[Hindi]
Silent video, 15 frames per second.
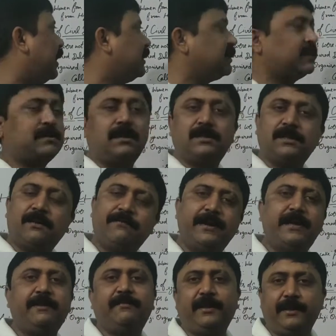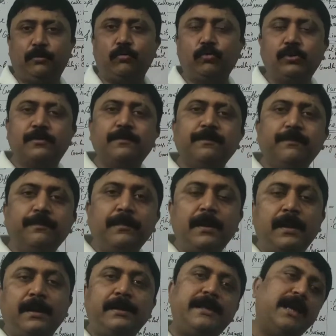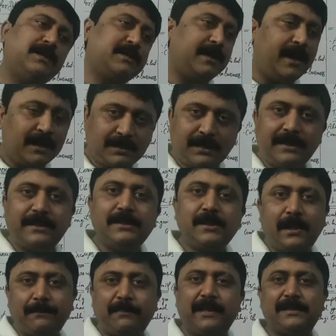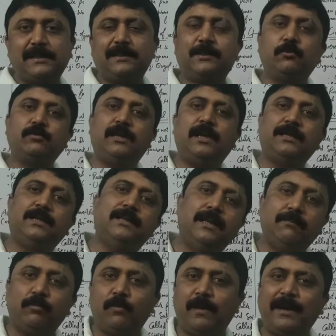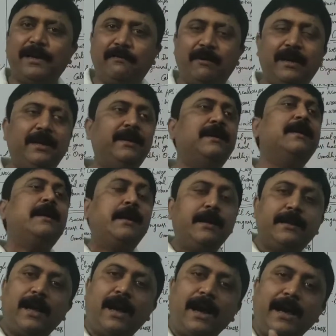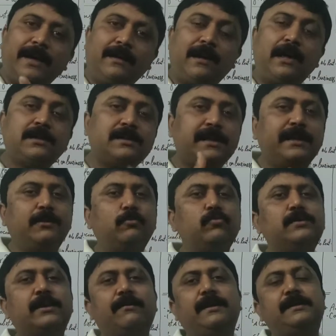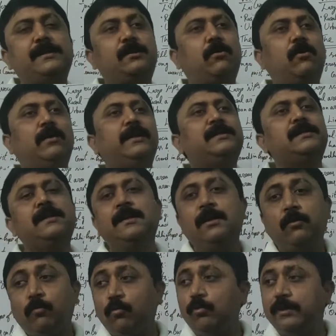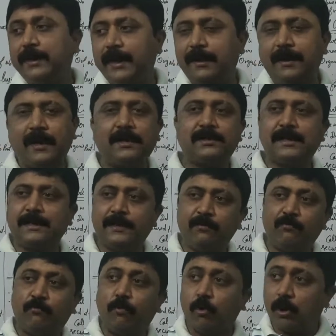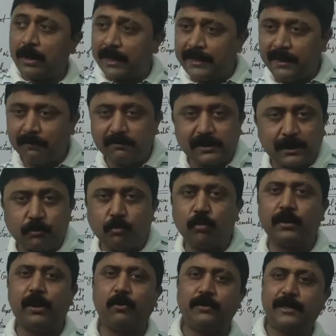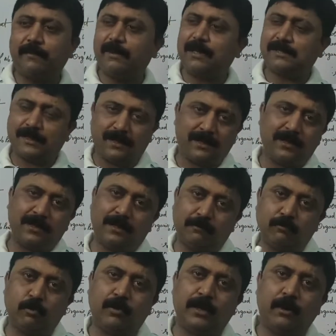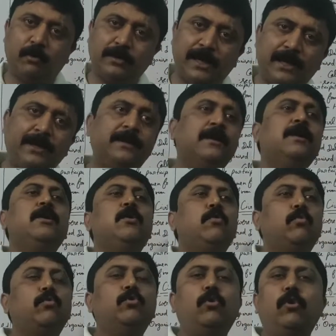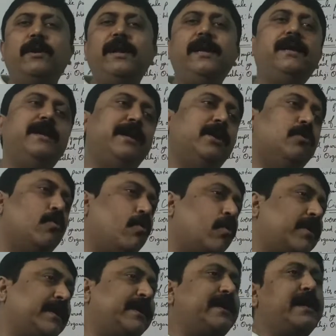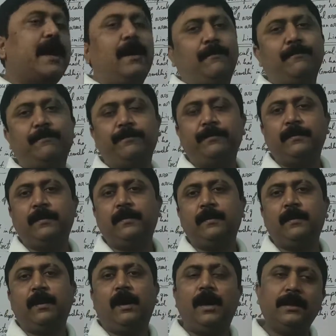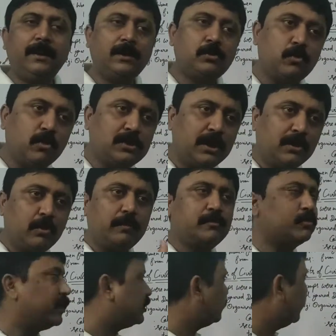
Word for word: कास्ट कंजर्वेटिव हिंदूज़ या सनातनीज आप कह सकते हो सनातन धर्म को मानने वाले या हायर कास्ट के हिंदूज की वजह से कांग्रेस उनके डर से कि वो कहीं हमसे दूर ना हो जाए हमारा संगठन कमजोर ना हो जाए उन्होंने इग्नोर किया अदर सोशल ग्रुप्स को